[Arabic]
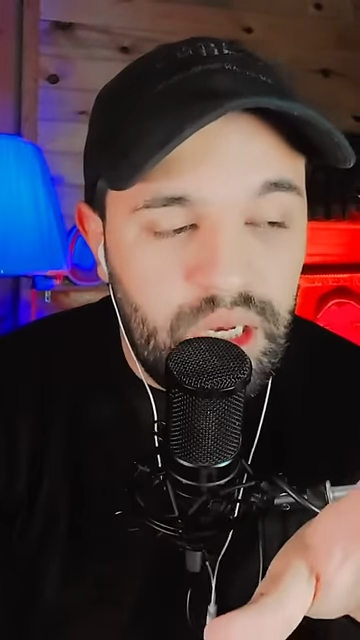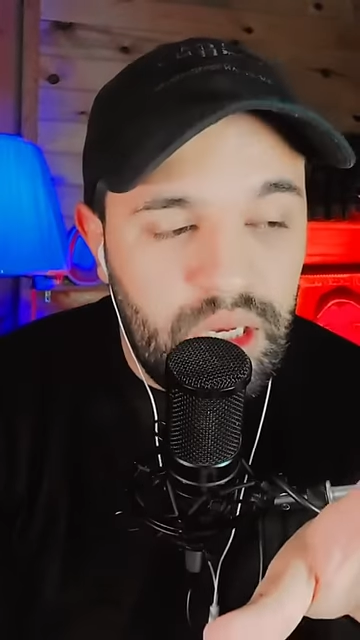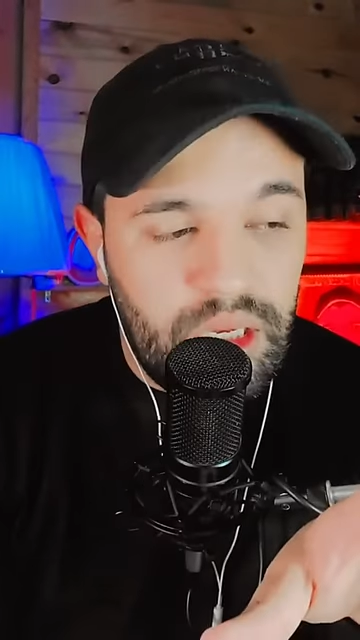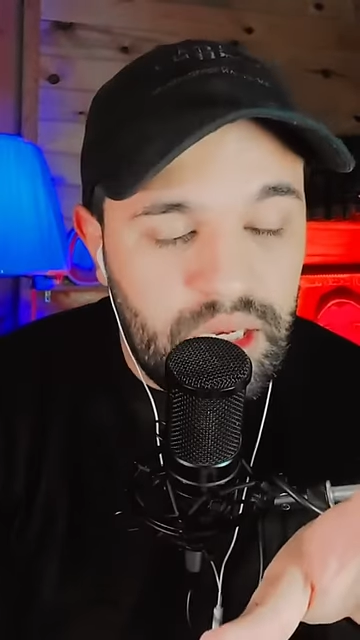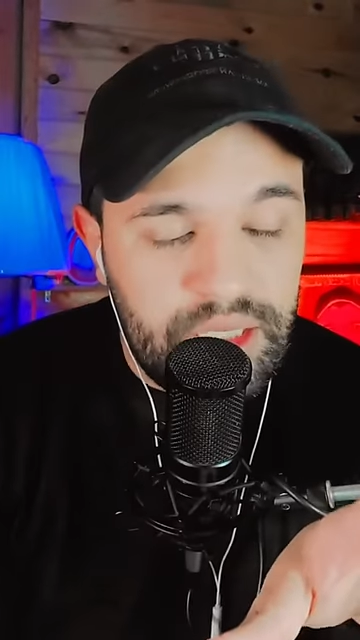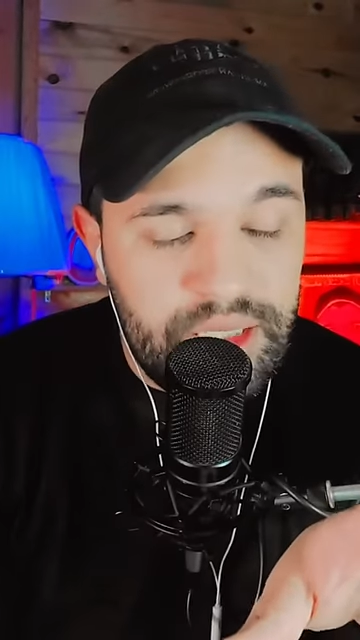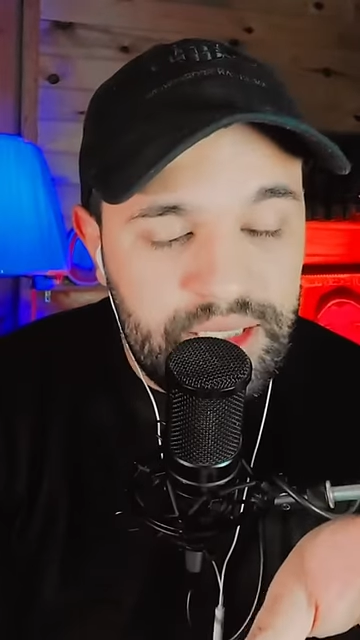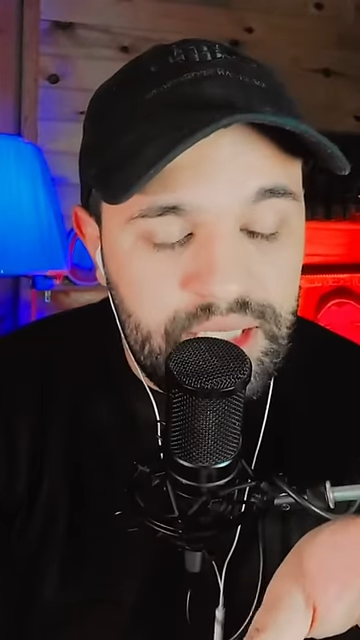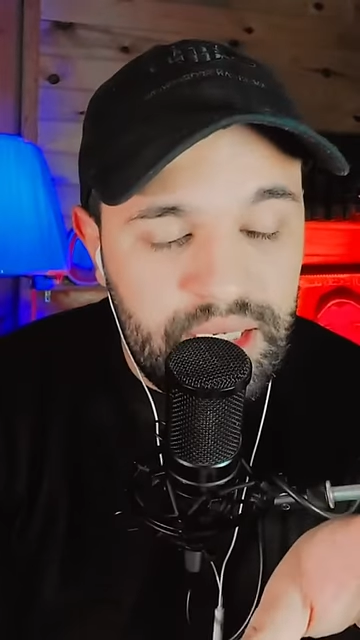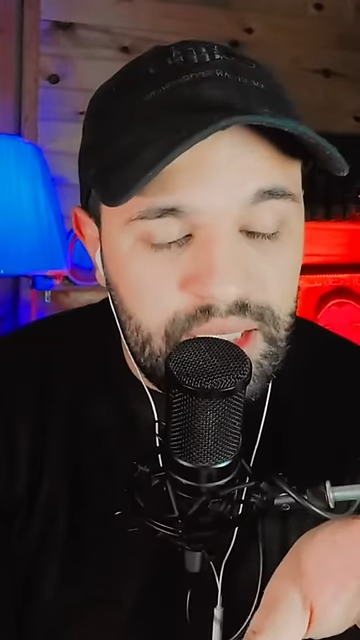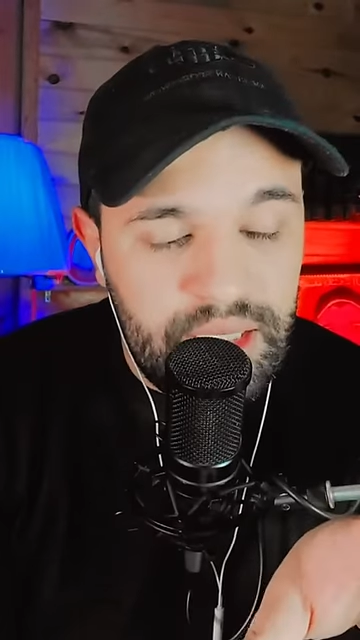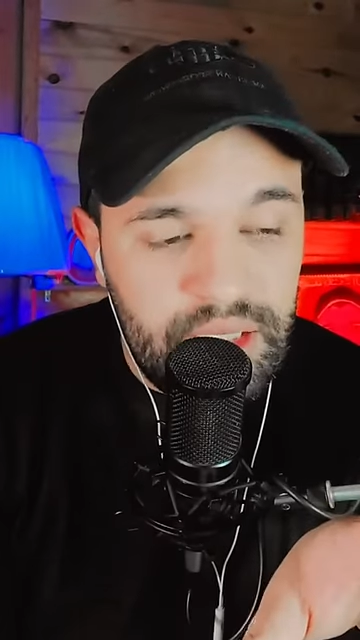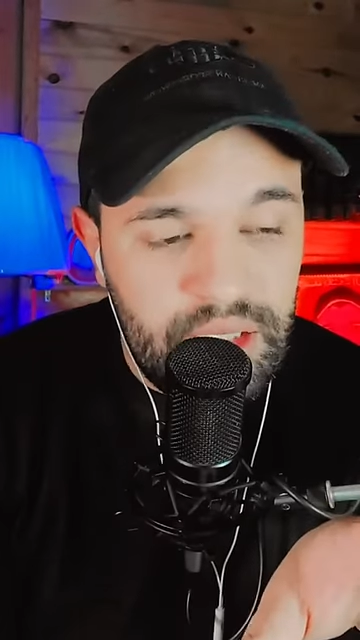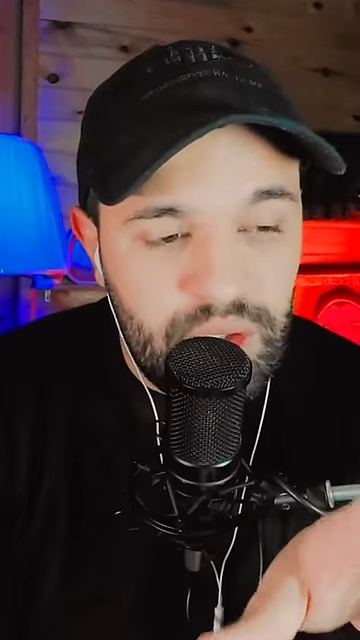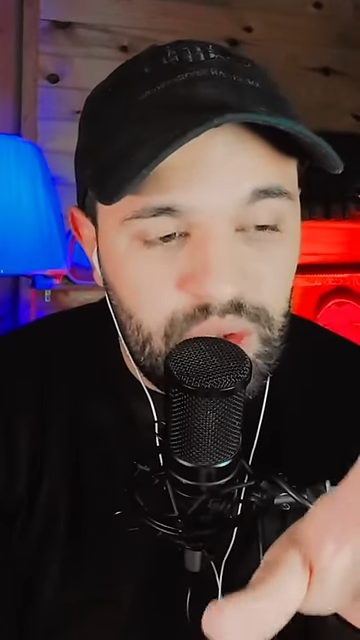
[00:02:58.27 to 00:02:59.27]
خديجه
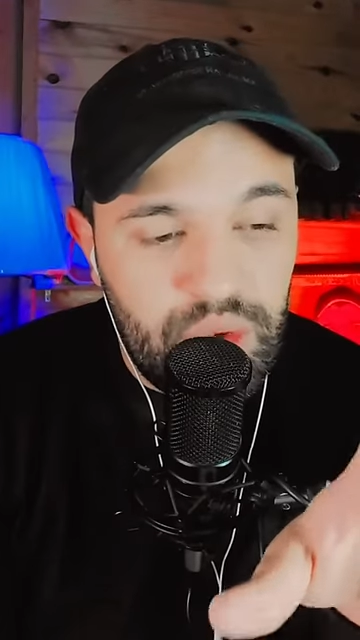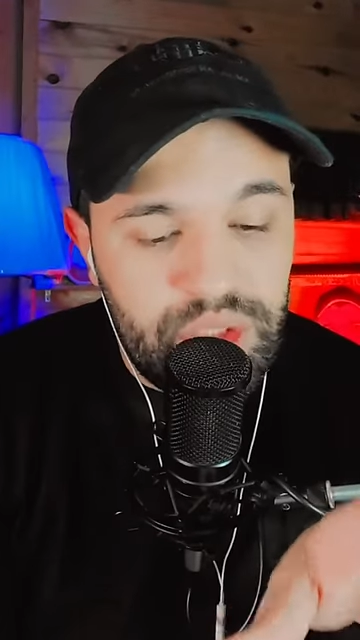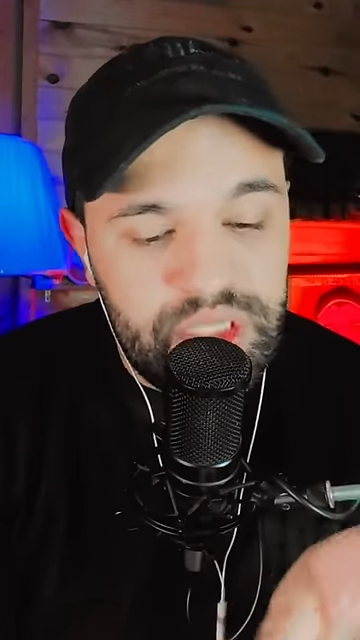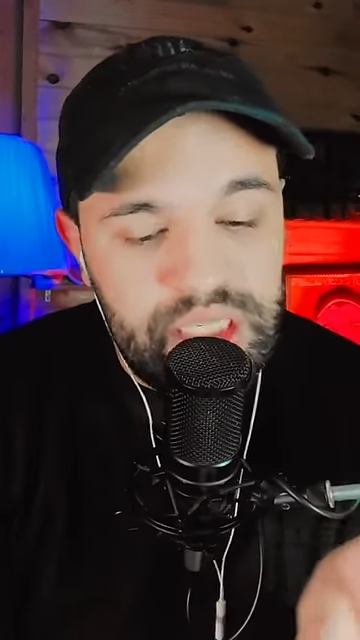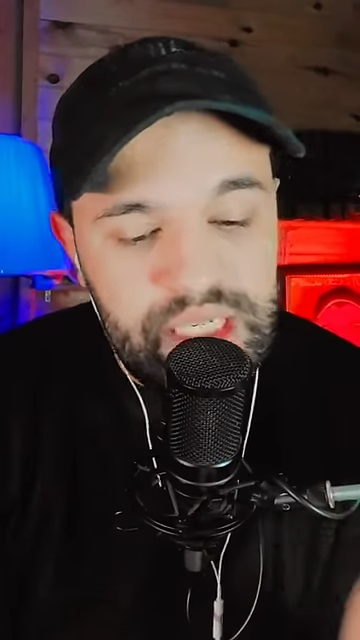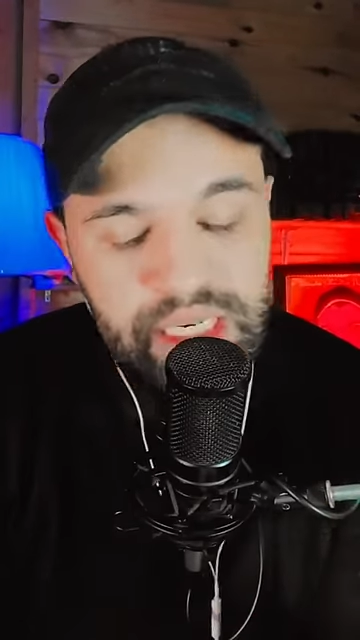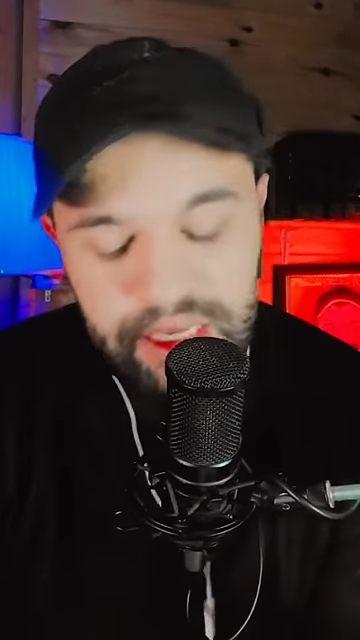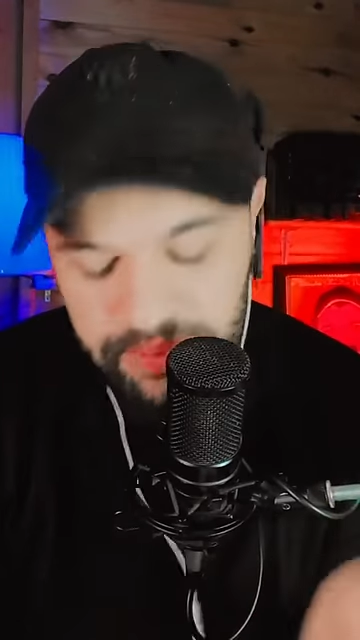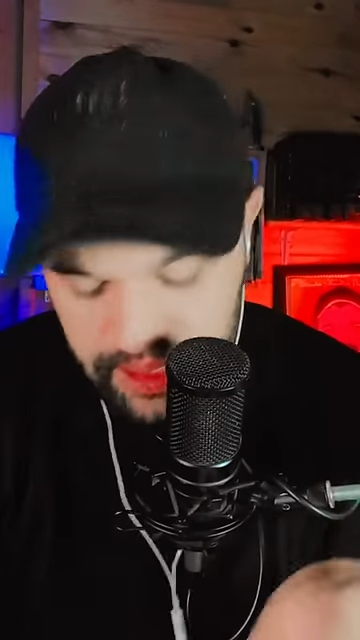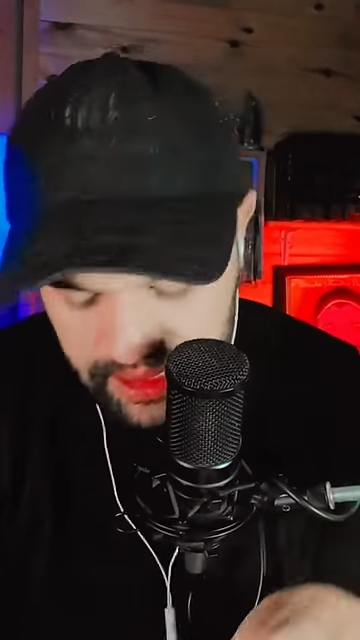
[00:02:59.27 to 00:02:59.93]
آه؟ قلتي لينا